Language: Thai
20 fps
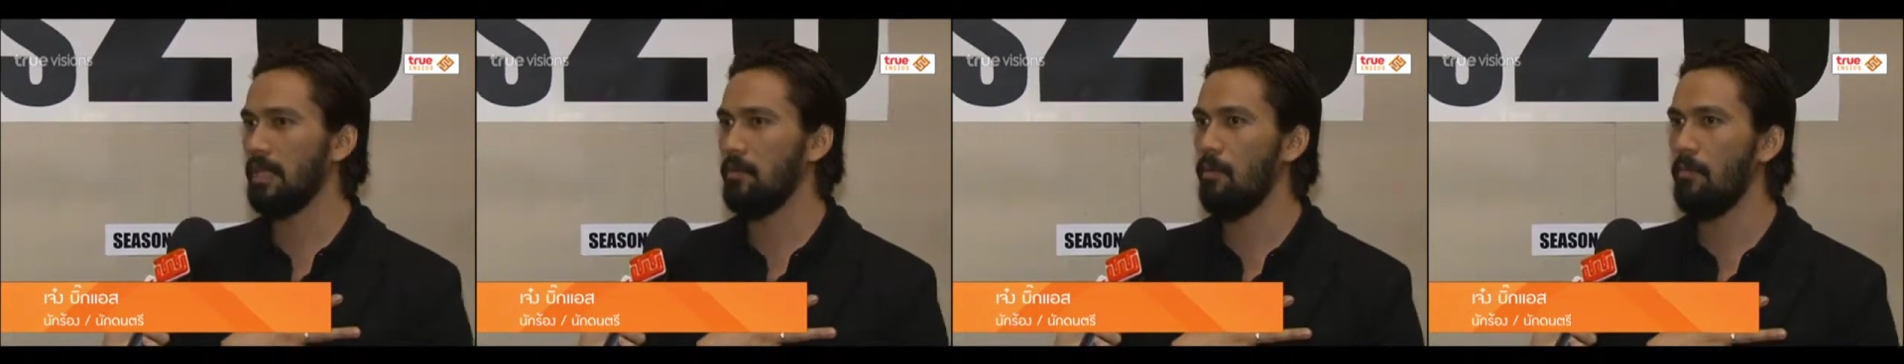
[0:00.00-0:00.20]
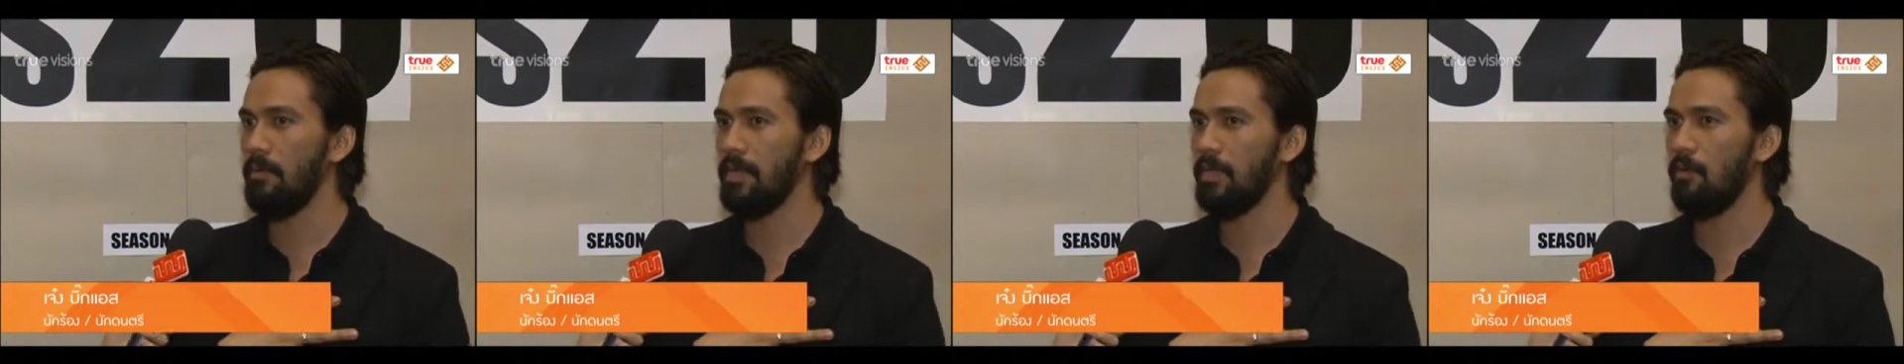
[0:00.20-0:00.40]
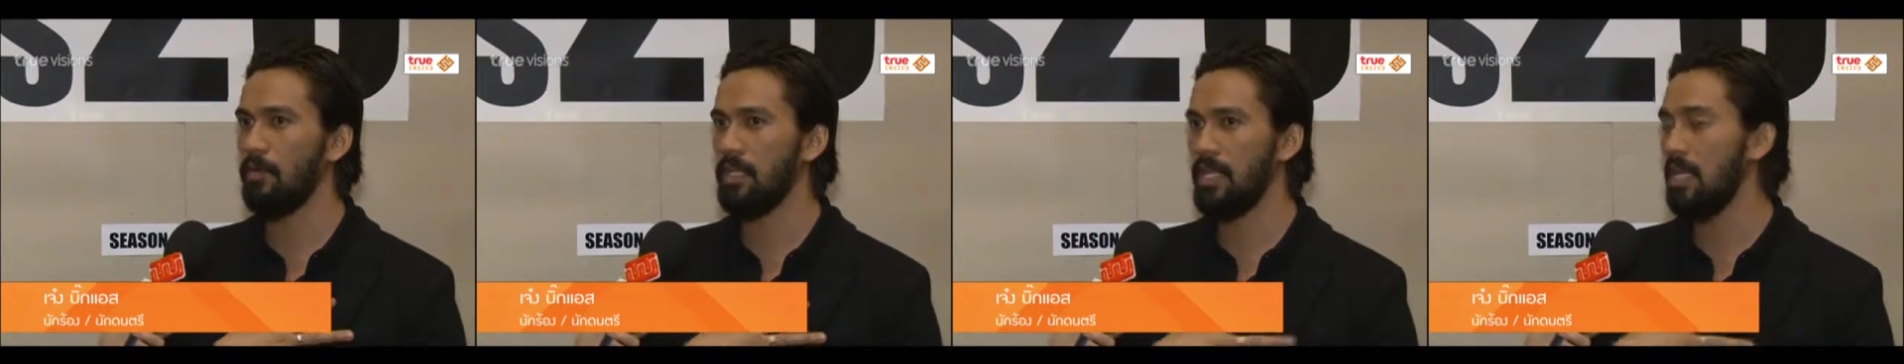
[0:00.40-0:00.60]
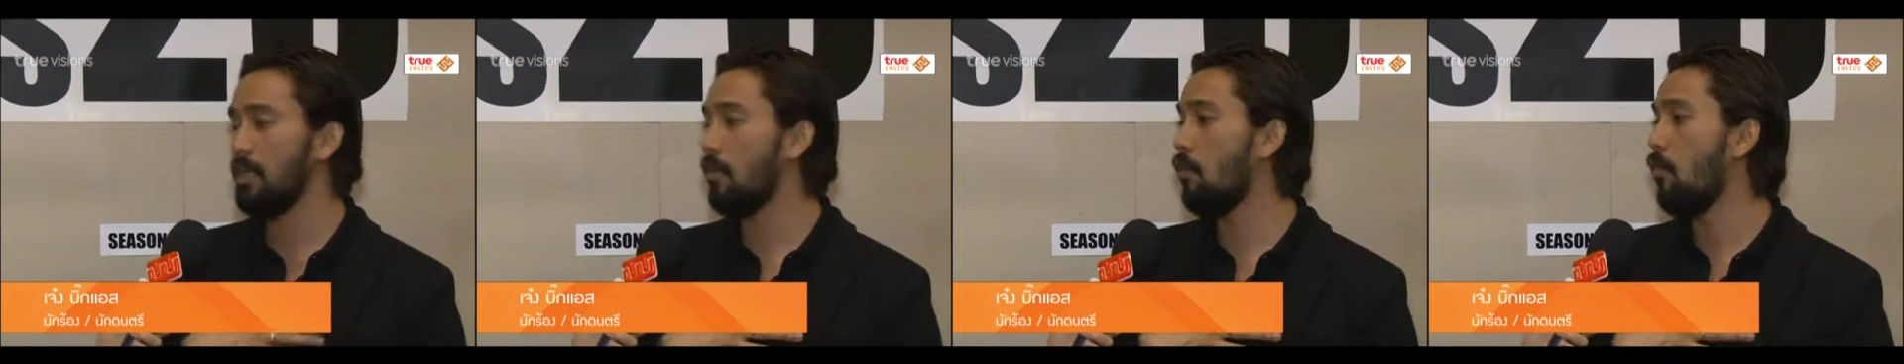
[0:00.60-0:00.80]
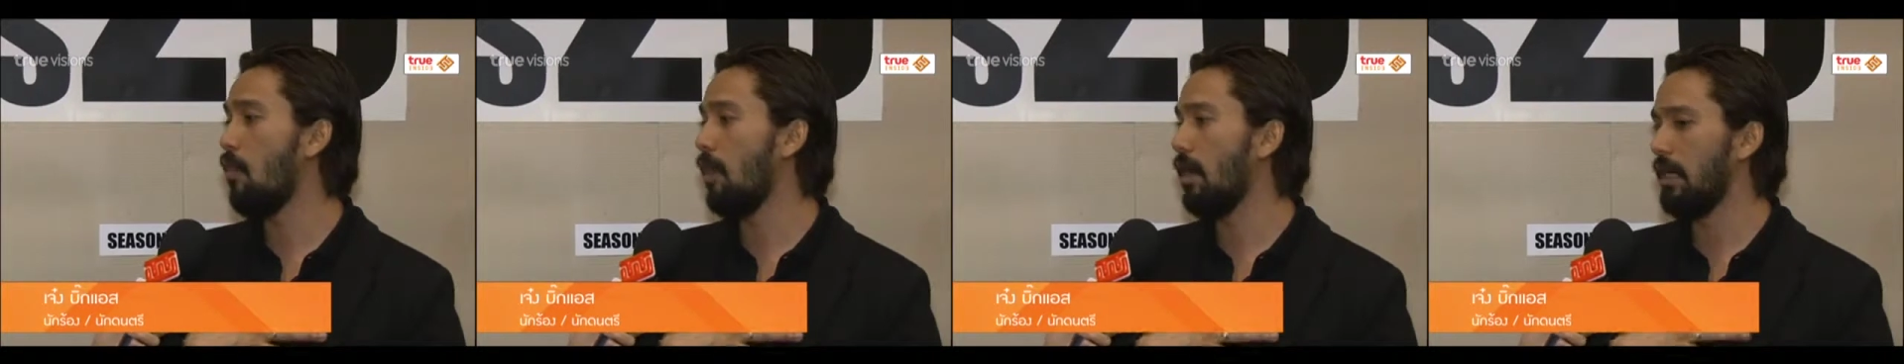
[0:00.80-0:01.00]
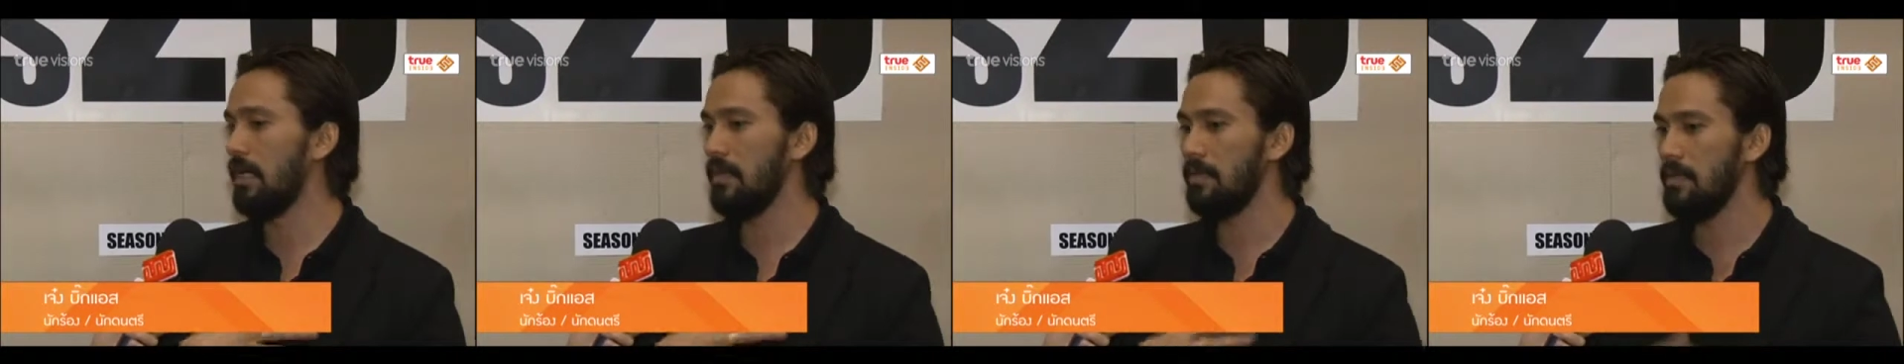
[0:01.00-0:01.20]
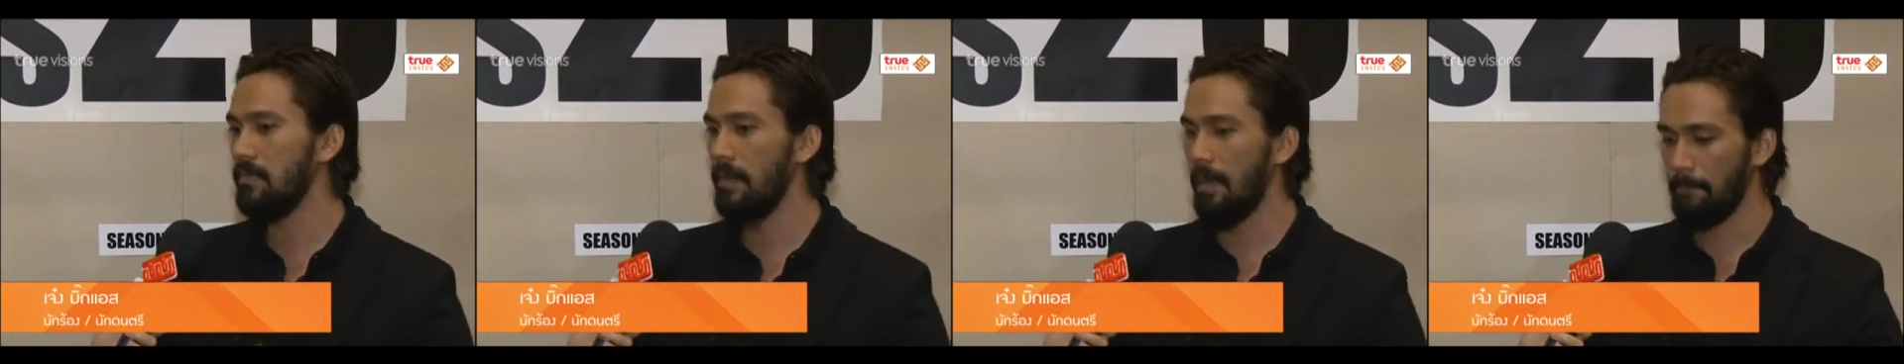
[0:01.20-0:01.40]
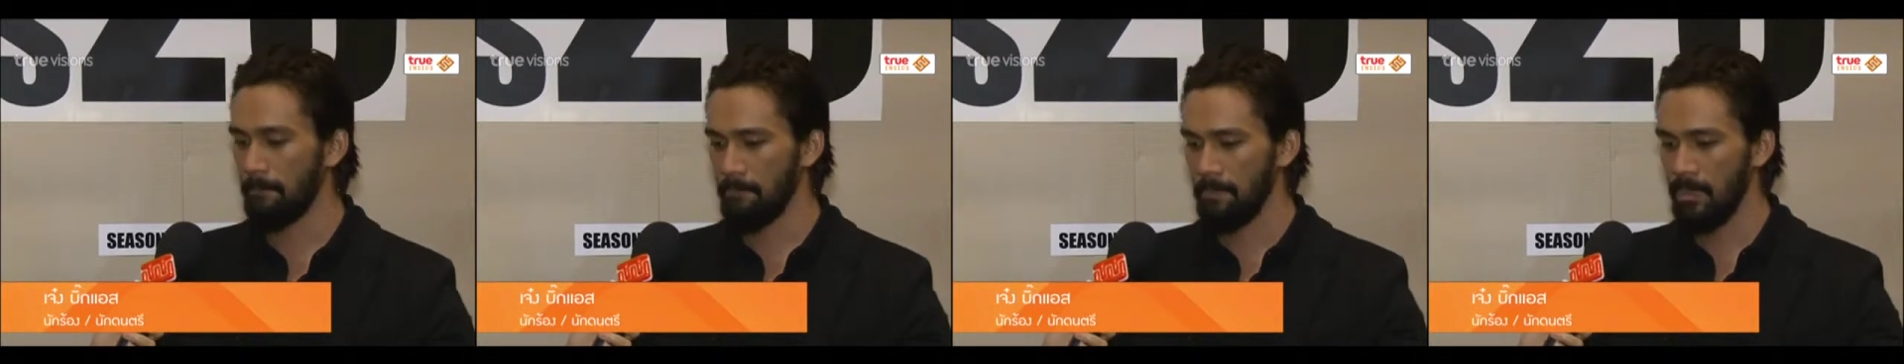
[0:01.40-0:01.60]
ติผมเป็นคนที่กลัวเรื่องที่
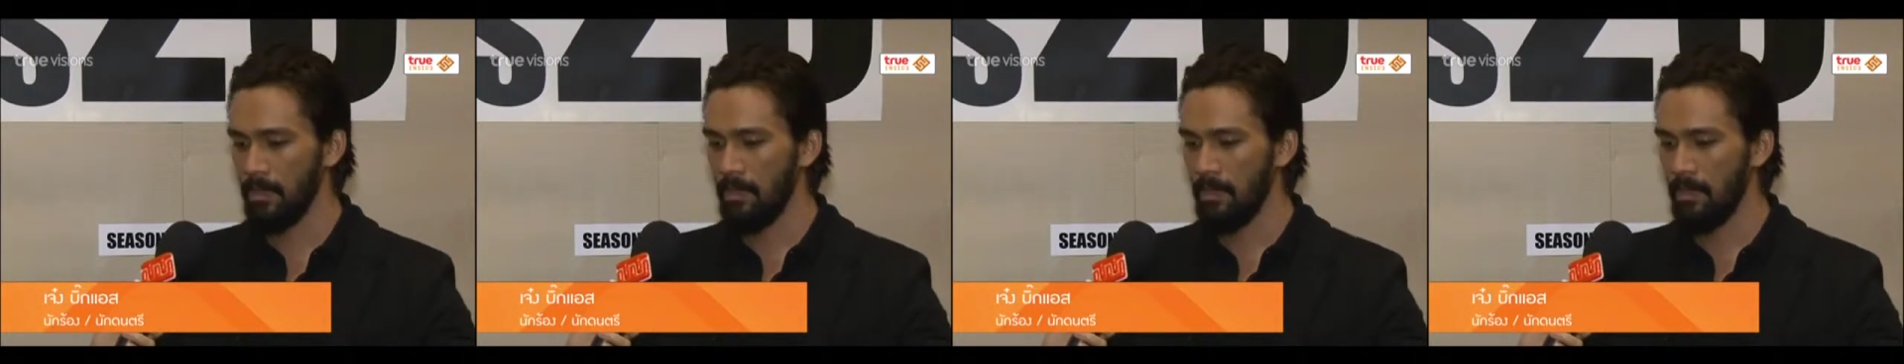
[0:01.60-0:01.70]
แบบ